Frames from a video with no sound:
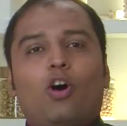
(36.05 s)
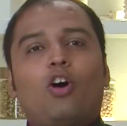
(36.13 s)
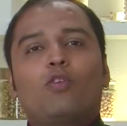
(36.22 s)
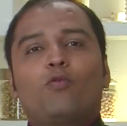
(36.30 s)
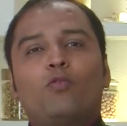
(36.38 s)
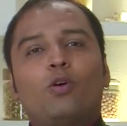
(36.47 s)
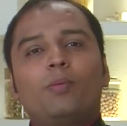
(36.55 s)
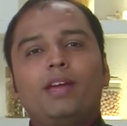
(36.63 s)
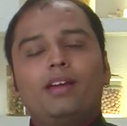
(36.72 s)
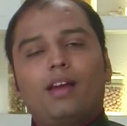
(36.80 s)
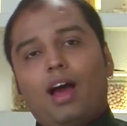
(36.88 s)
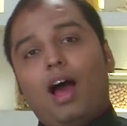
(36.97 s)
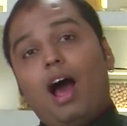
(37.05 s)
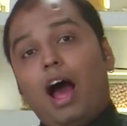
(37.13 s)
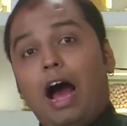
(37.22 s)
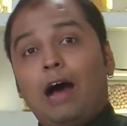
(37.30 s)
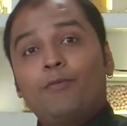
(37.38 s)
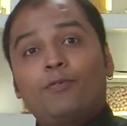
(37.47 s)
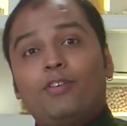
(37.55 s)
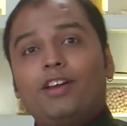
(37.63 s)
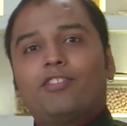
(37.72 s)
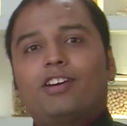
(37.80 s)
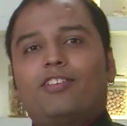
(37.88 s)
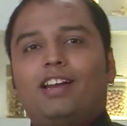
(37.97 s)
और वो भी आम
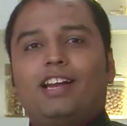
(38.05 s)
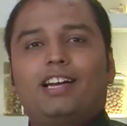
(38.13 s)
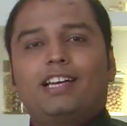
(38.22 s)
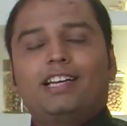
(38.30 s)
फ्लेवर वाला